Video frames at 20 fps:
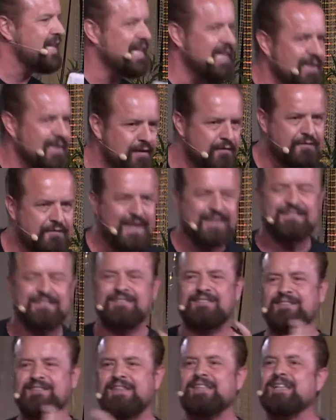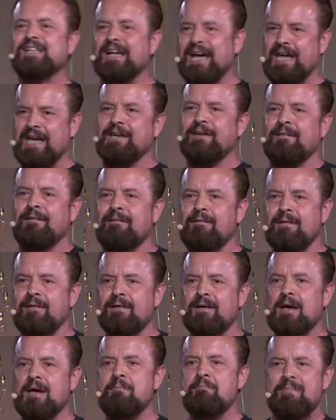investieren.
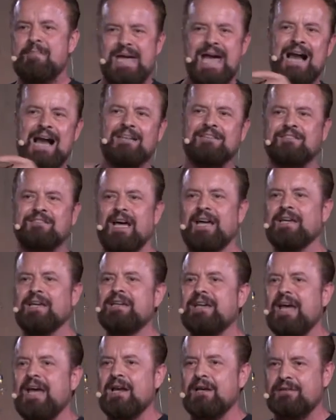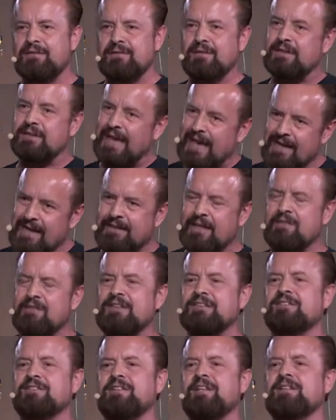Mehr als dein Geld. Geld
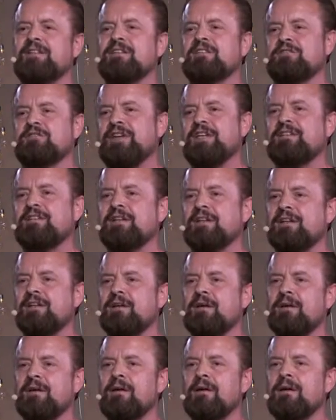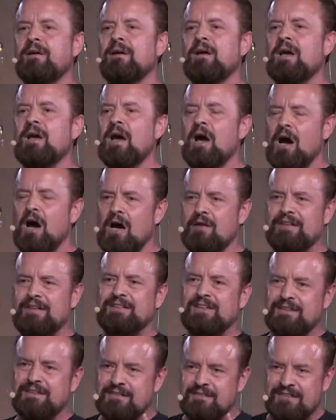investieren ist wichtig, aber
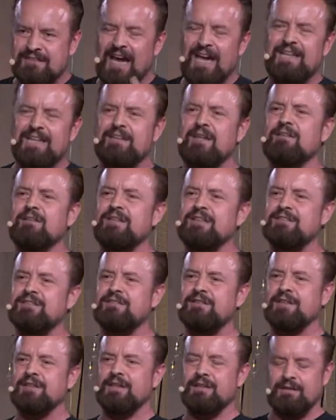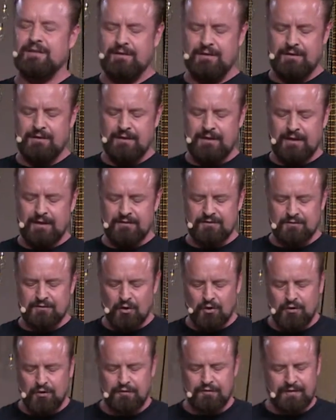die Zeit investieren ist
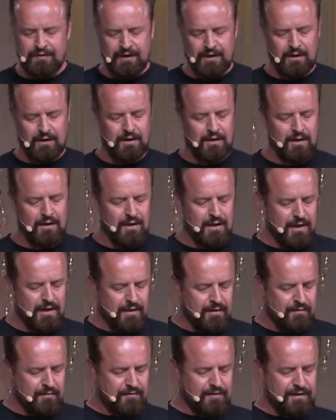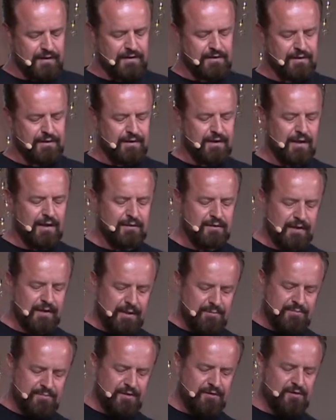noch viel wichtiger. Da
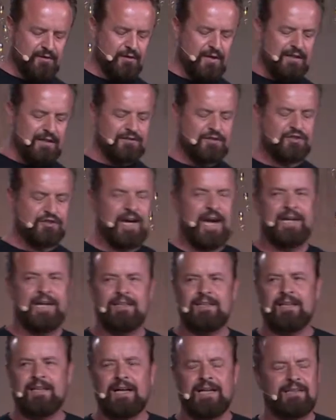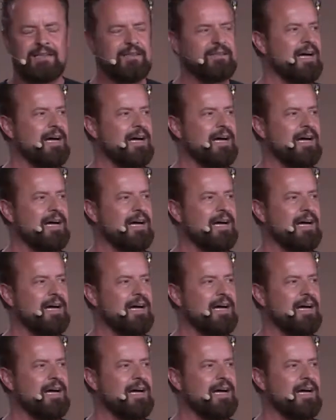gibt es ja so ganz Gescheite, die reden